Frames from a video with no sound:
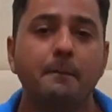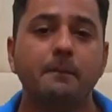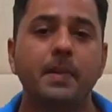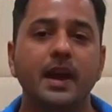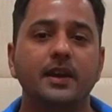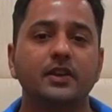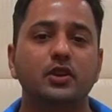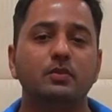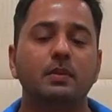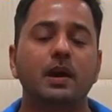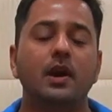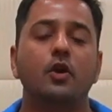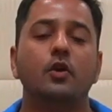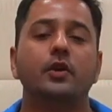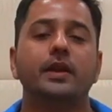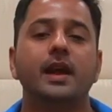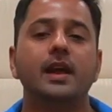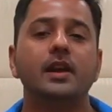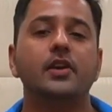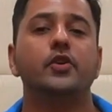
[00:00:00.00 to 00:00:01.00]
एम बैक टू माय
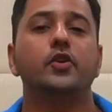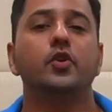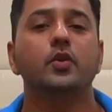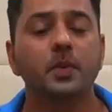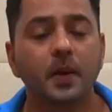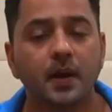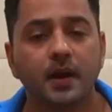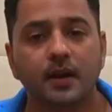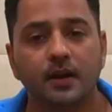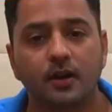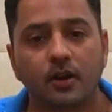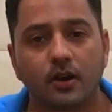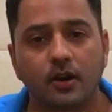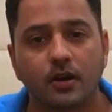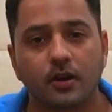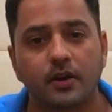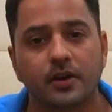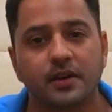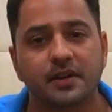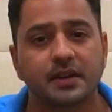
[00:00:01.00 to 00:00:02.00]
होटल रूम
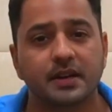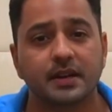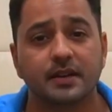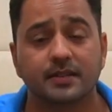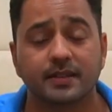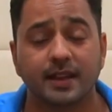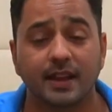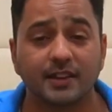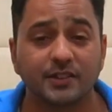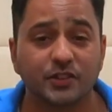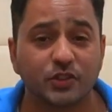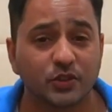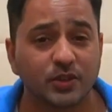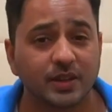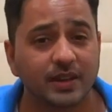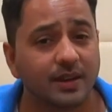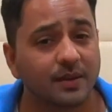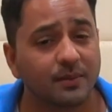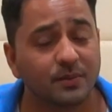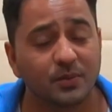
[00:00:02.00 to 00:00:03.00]
और
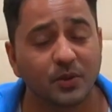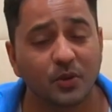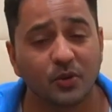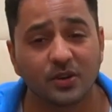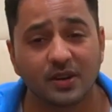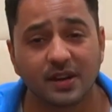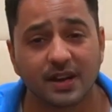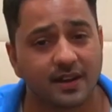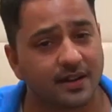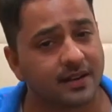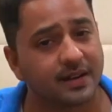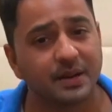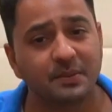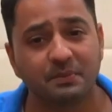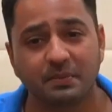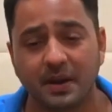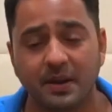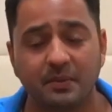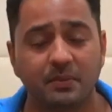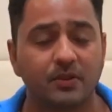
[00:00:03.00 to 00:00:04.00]
सेंचुरी हम लोग कर नहीं
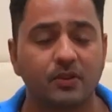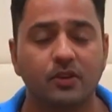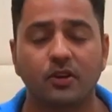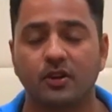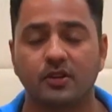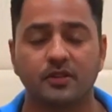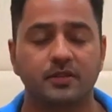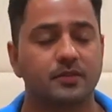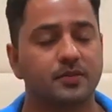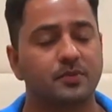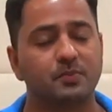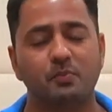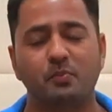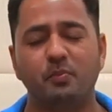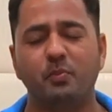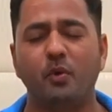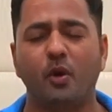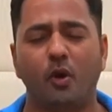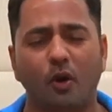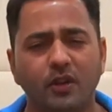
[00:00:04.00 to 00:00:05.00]
पाए बिकॉज
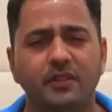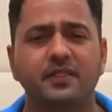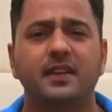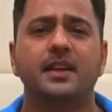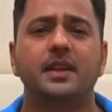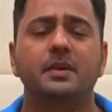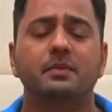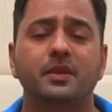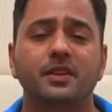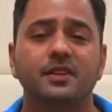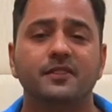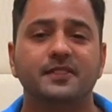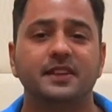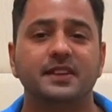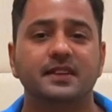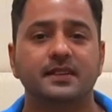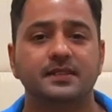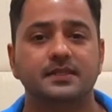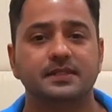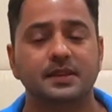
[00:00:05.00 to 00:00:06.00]
बहुत ज़्यादा बर्फ़
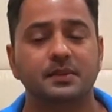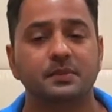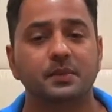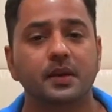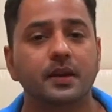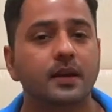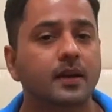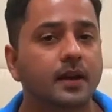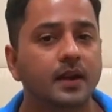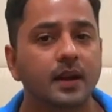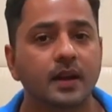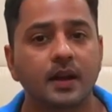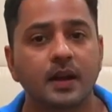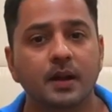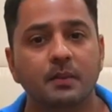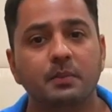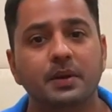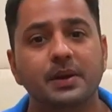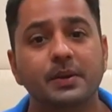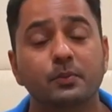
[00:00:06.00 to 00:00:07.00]
थी रास्ते में
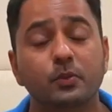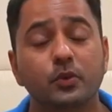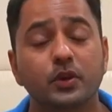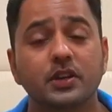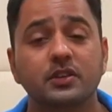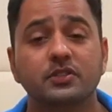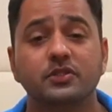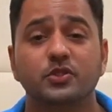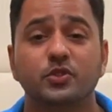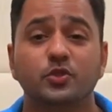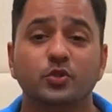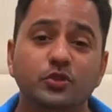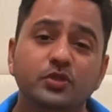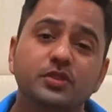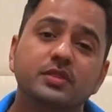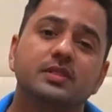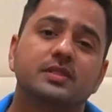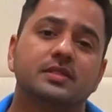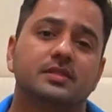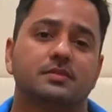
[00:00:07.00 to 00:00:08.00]
मेरे पूरे शूज़
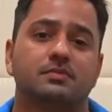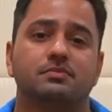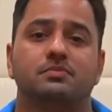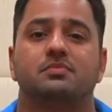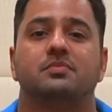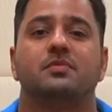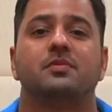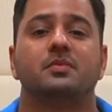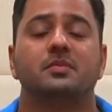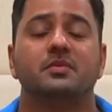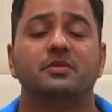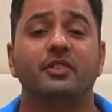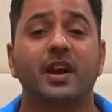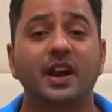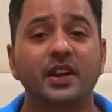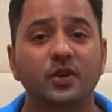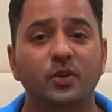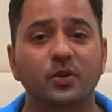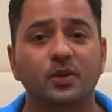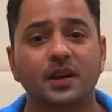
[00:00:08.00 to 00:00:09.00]

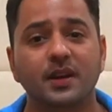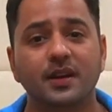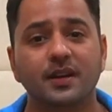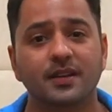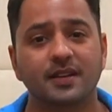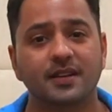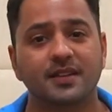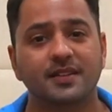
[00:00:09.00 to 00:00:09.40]
वेट हो गए